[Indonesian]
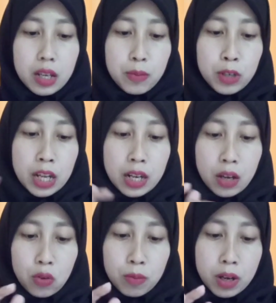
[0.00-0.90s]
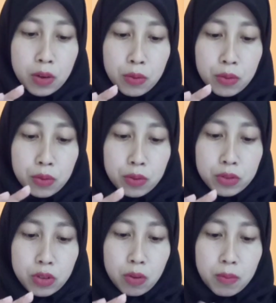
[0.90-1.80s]
Kemudian aku mau
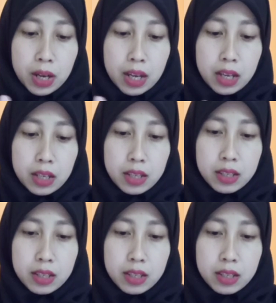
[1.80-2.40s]
coba.